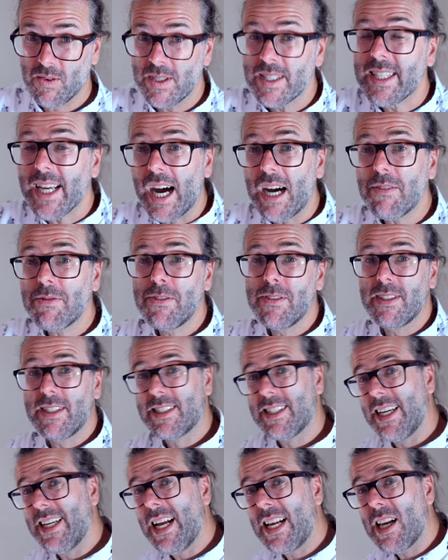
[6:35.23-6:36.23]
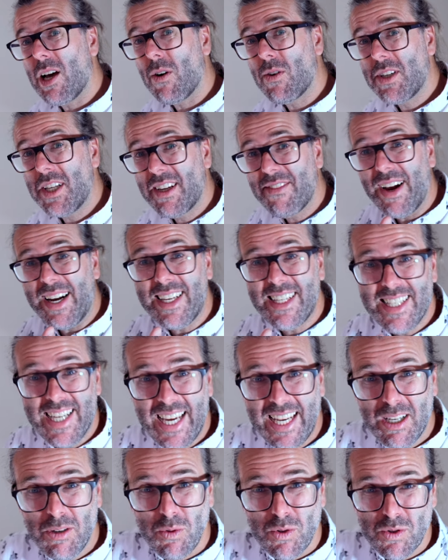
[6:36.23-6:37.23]
Und dafür ist dann halt auch die
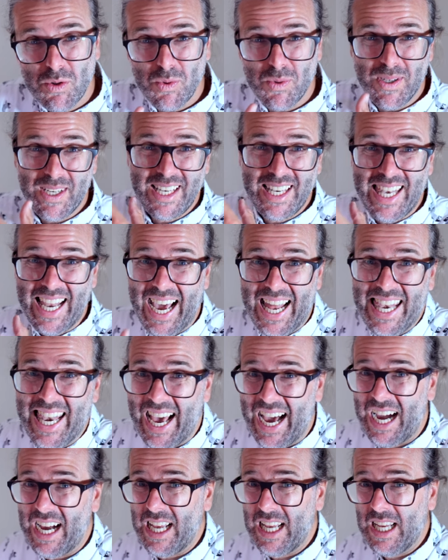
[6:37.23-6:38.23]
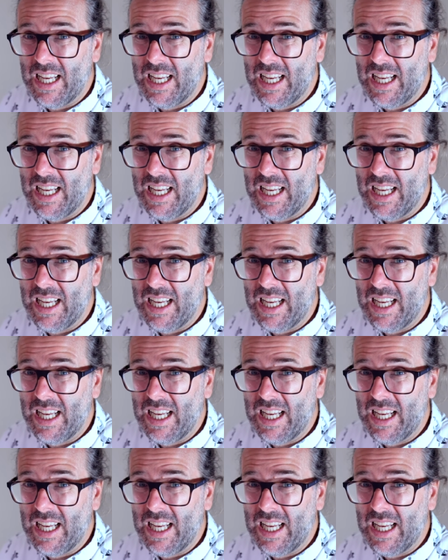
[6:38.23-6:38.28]
Qualität nur so lala.